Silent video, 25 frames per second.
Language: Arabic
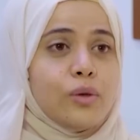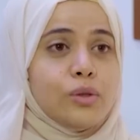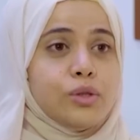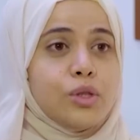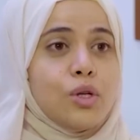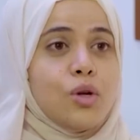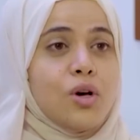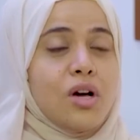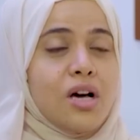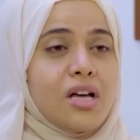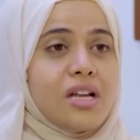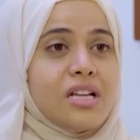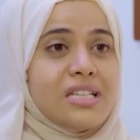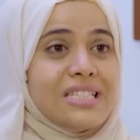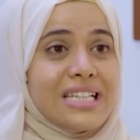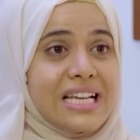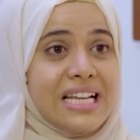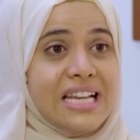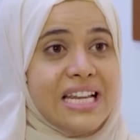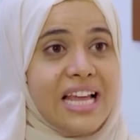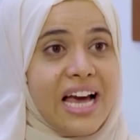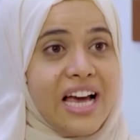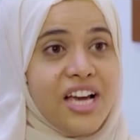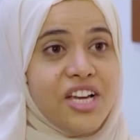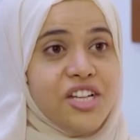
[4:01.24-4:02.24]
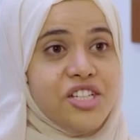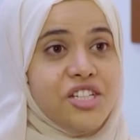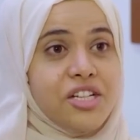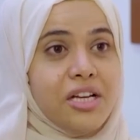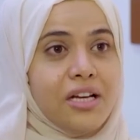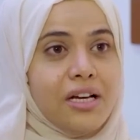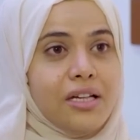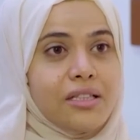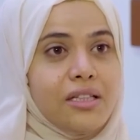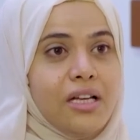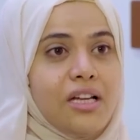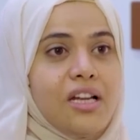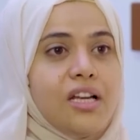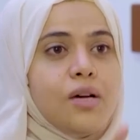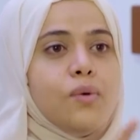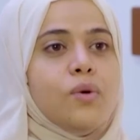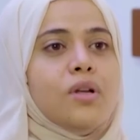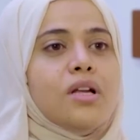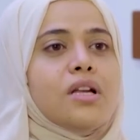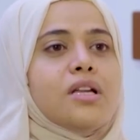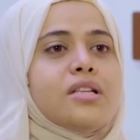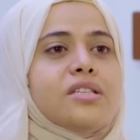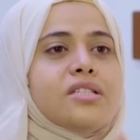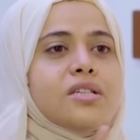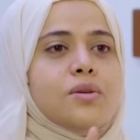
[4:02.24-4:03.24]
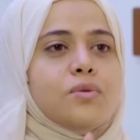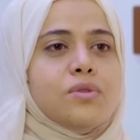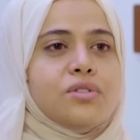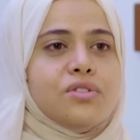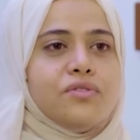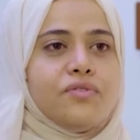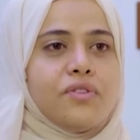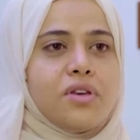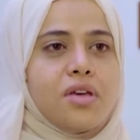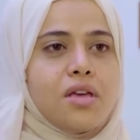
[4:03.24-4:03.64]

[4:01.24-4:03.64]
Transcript: له خلاص اللي حيجي يعقد علي والله نتزوج فيه